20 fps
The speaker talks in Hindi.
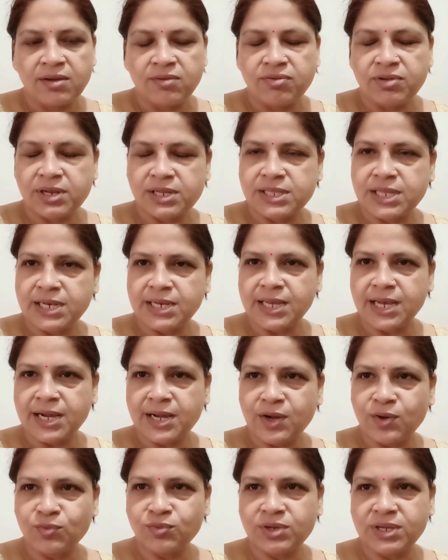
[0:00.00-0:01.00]
दलिया
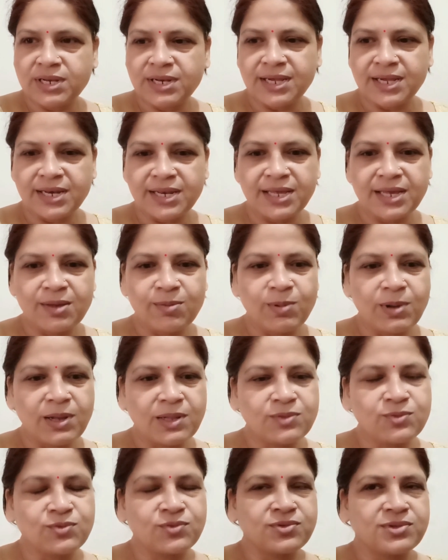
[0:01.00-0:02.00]
खाऊंगी नहाने के बाद
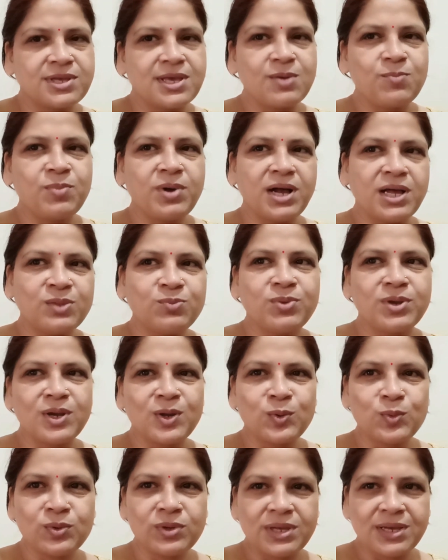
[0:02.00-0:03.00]
उसके बाद
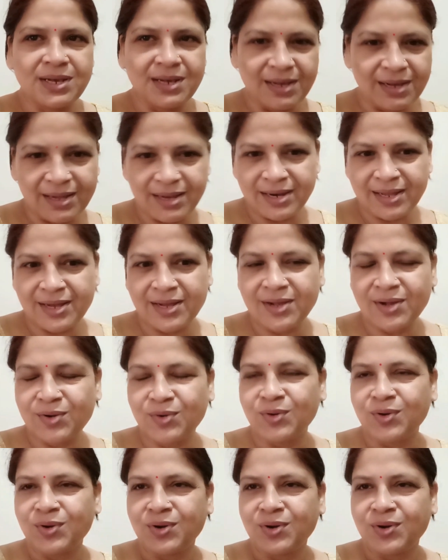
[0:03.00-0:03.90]
बनाऊंगी खाना और